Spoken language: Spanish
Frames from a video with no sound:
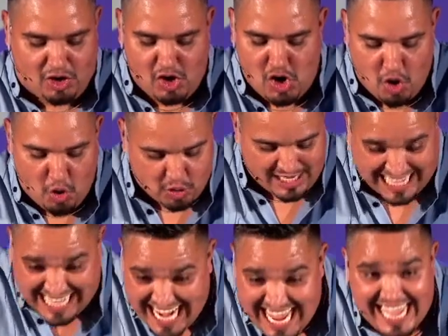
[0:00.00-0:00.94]
lo
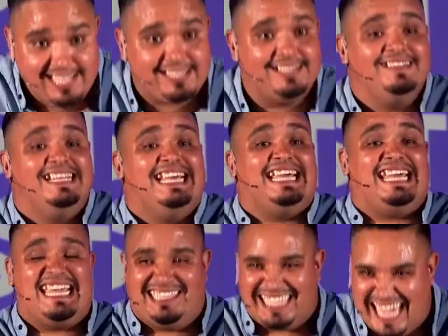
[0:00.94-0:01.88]
creen y
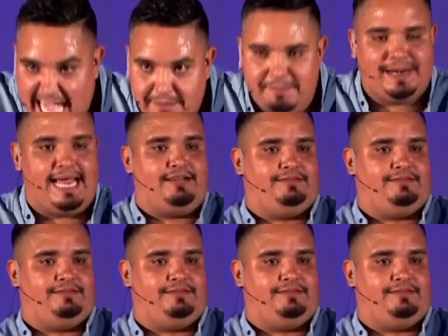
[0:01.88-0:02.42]
tiemblan.